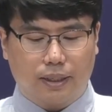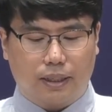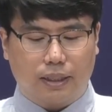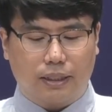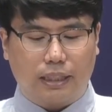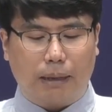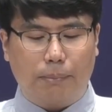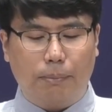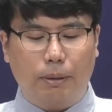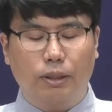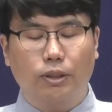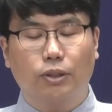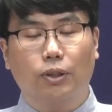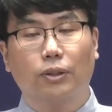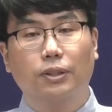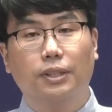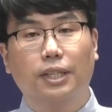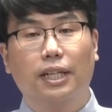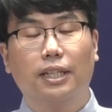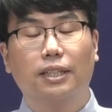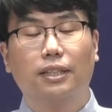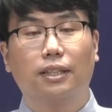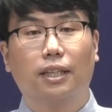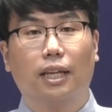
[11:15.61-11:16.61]
그렇다면
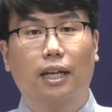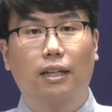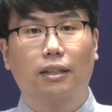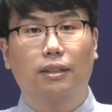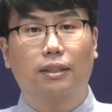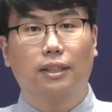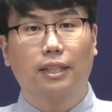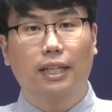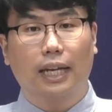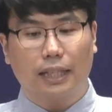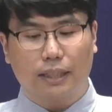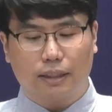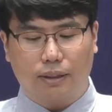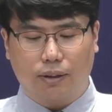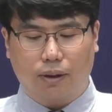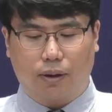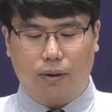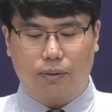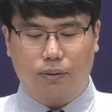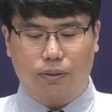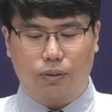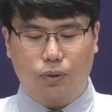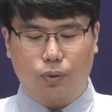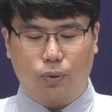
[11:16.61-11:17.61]
전쟁에
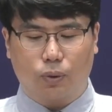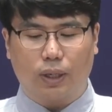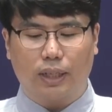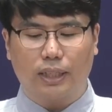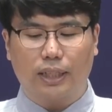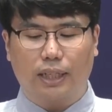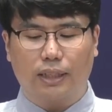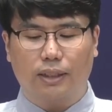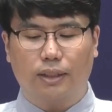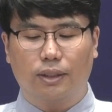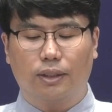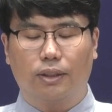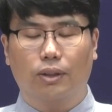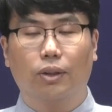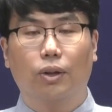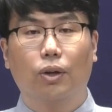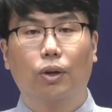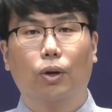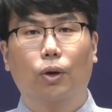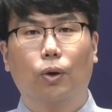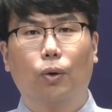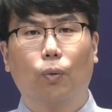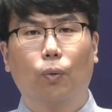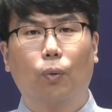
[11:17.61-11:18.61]
능했던 요나단은
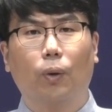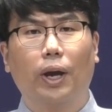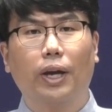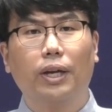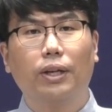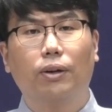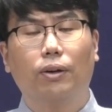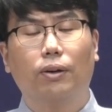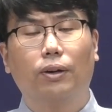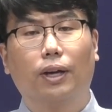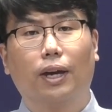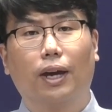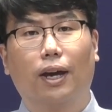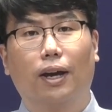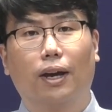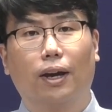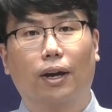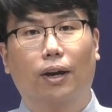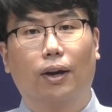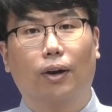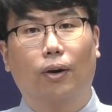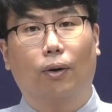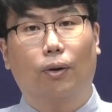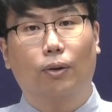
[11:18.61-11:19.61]
왜
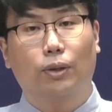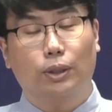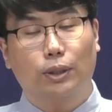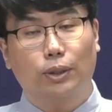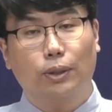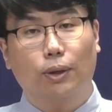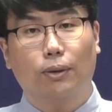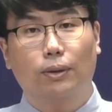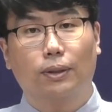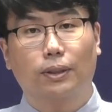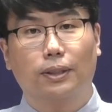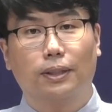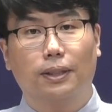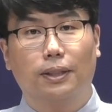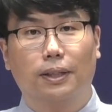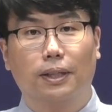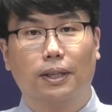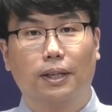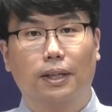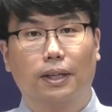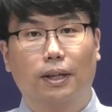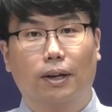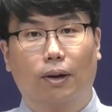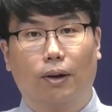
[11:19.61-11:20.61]
이렇게 어리석은
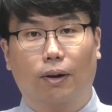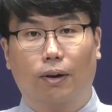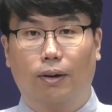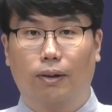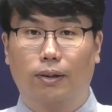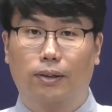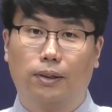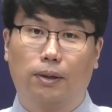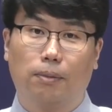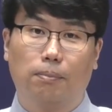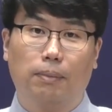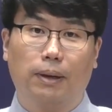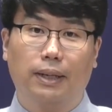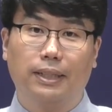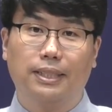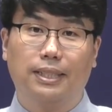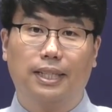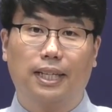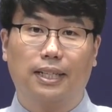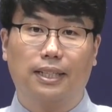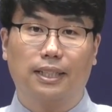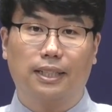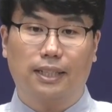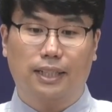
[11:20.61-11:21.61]
그런
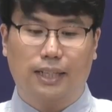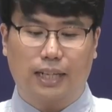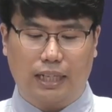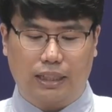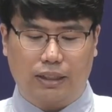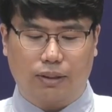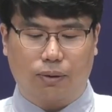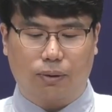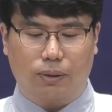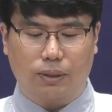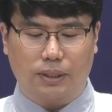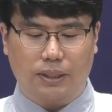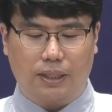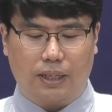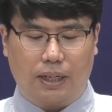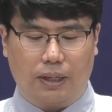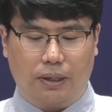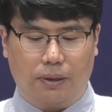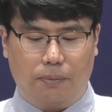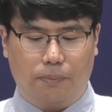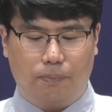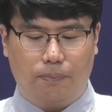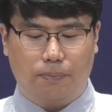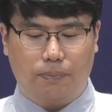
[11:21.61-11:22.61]
맹세를 했던
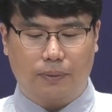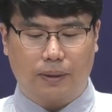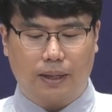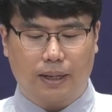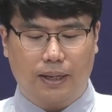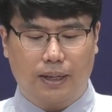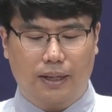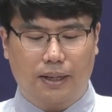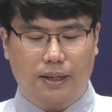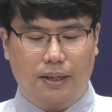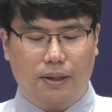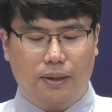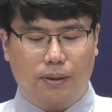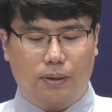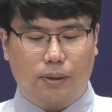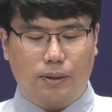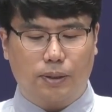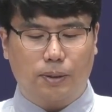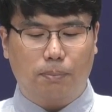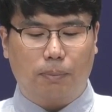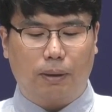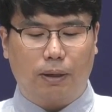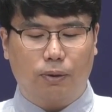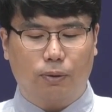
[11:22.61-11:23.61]
것일까요?
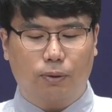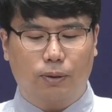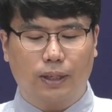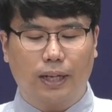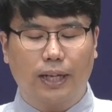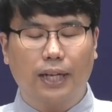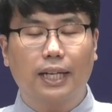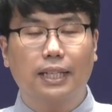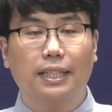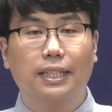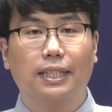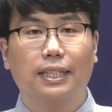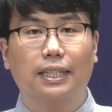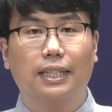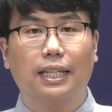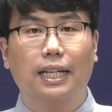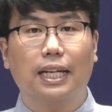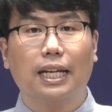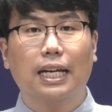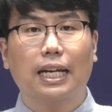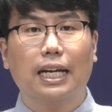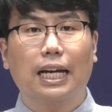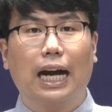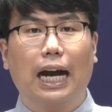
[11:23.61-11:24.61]
그것은 바로
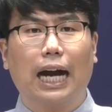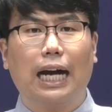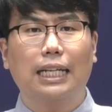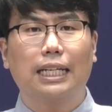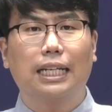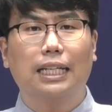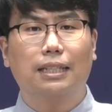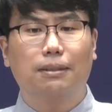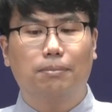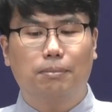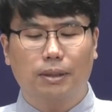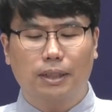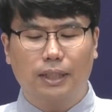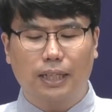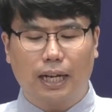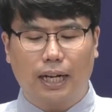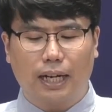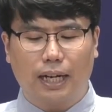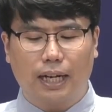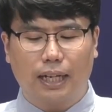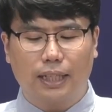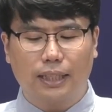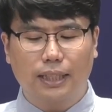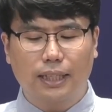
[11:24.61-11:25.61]
그에게는 하나님을
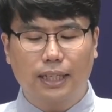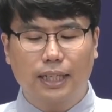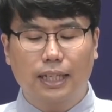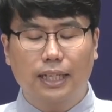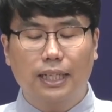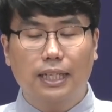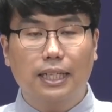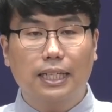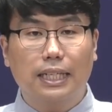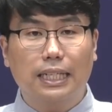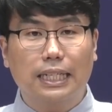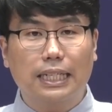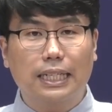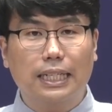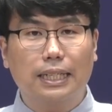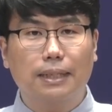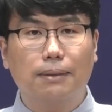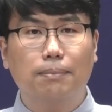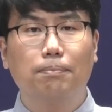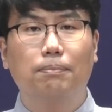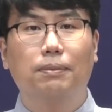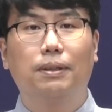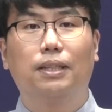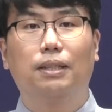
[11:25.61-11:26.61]
향한
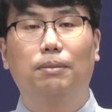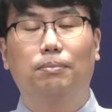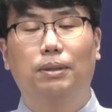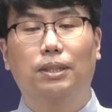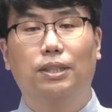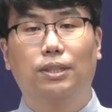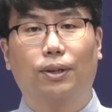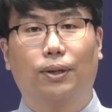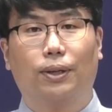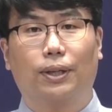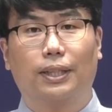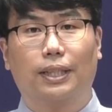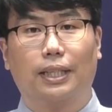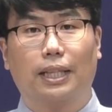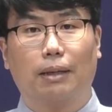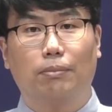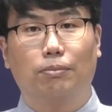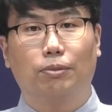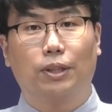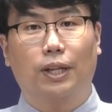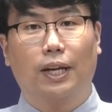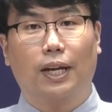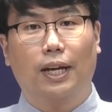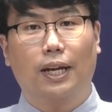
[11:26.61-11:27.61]
큰 믿음이 있었기
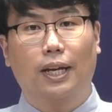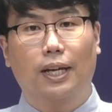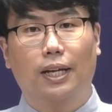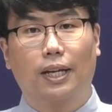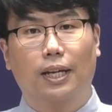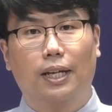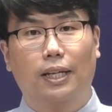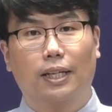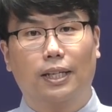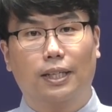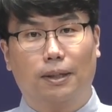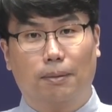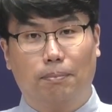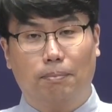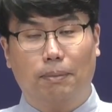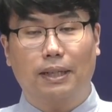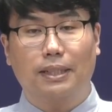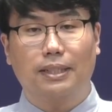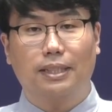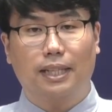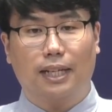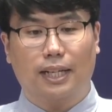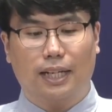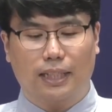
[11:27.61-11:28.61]
때문에 이런
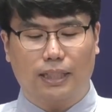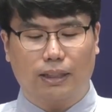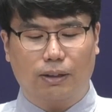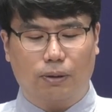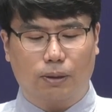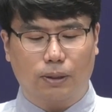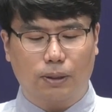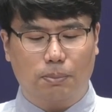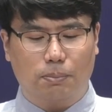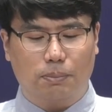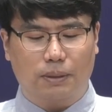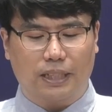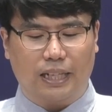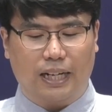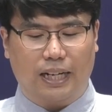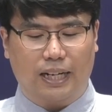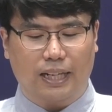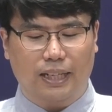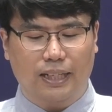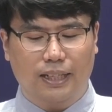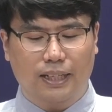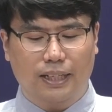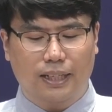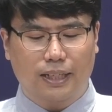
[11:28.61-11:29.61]
맹세를 했던
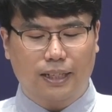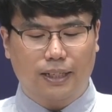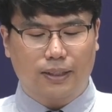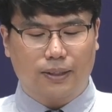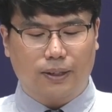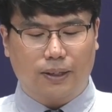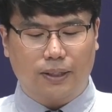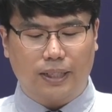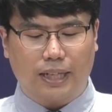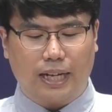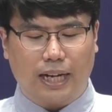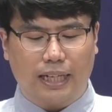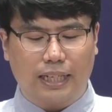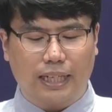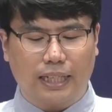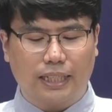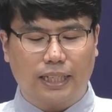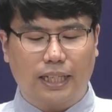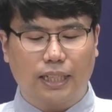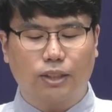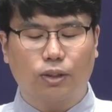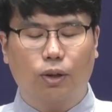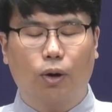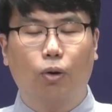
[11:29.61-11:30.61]
것입니다. 그러니까
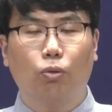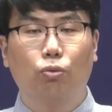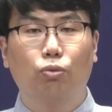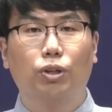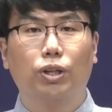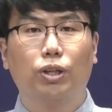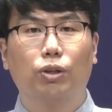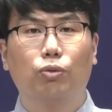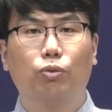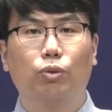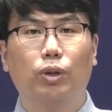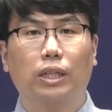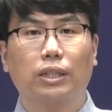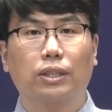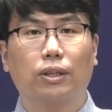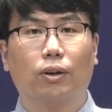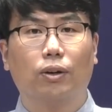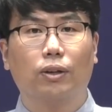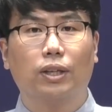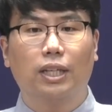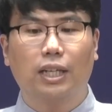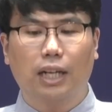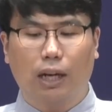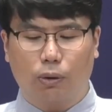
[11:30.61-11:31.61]
하나님께서 우리를
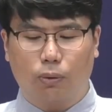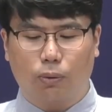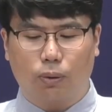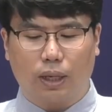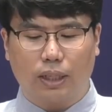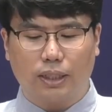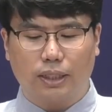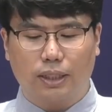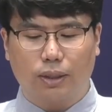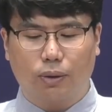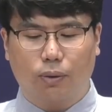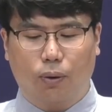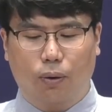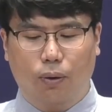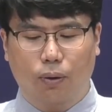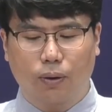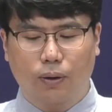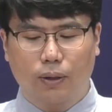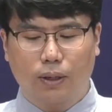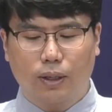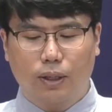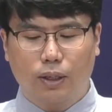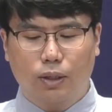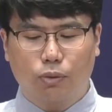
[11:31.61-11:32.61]
위해서 일하고
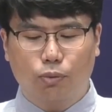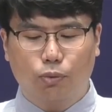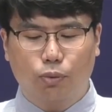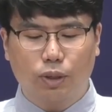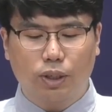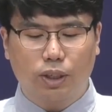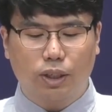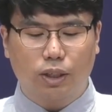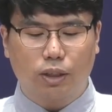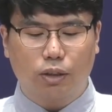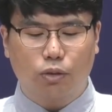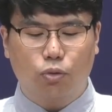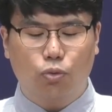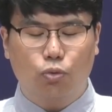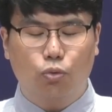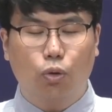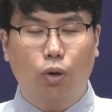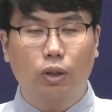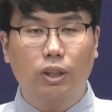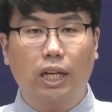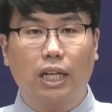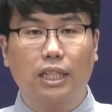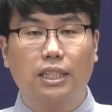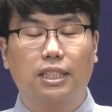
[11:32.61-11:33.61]
계시고 우리를
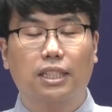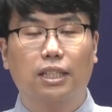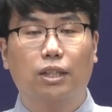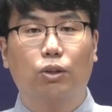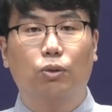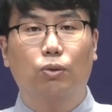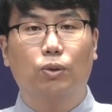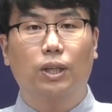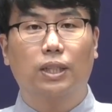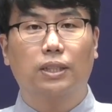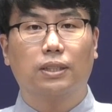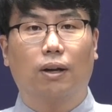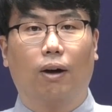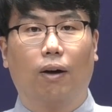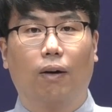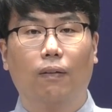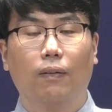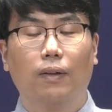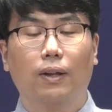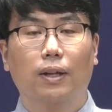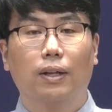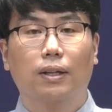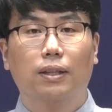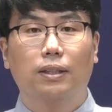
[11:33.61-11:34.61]
구원하시기
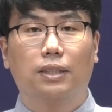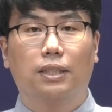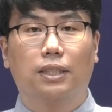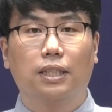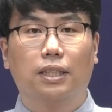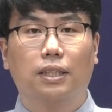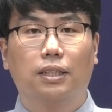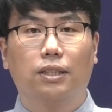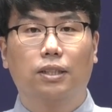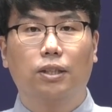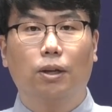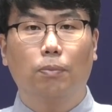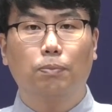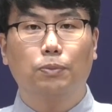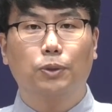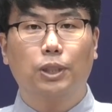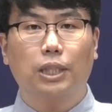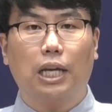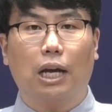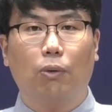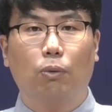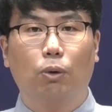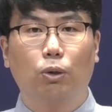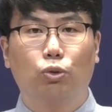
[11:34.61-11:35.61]
위해서 직접
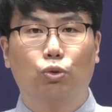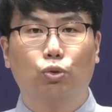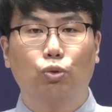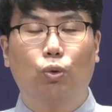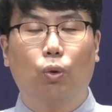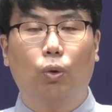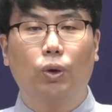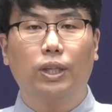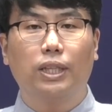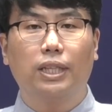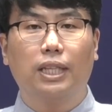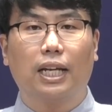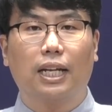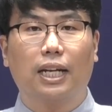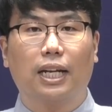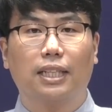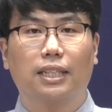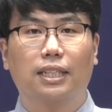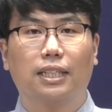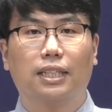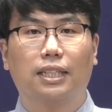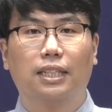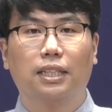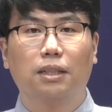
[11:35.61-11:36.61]
싸워주고
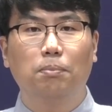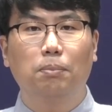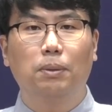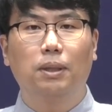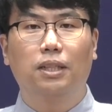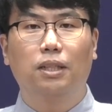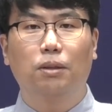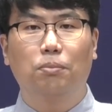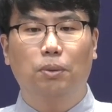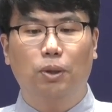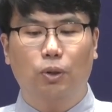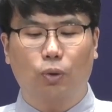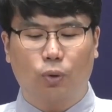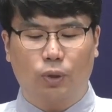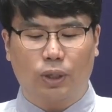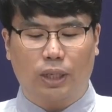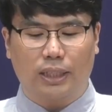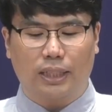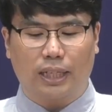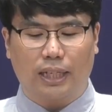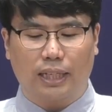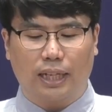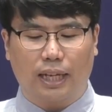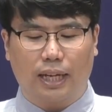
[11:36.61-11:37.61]
있다라는 그 믿음이
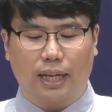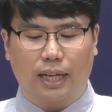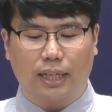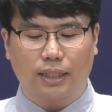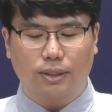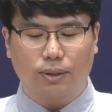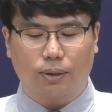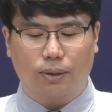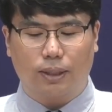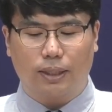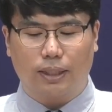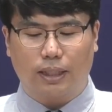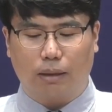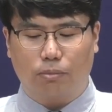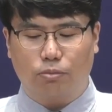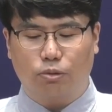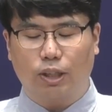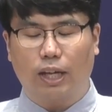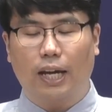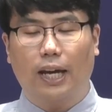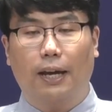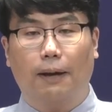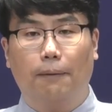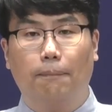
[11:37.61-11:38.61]
요나단에게 있었기
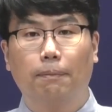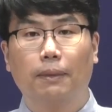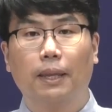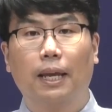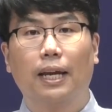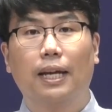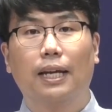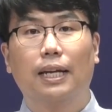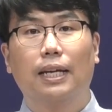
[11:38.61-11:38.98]
때문에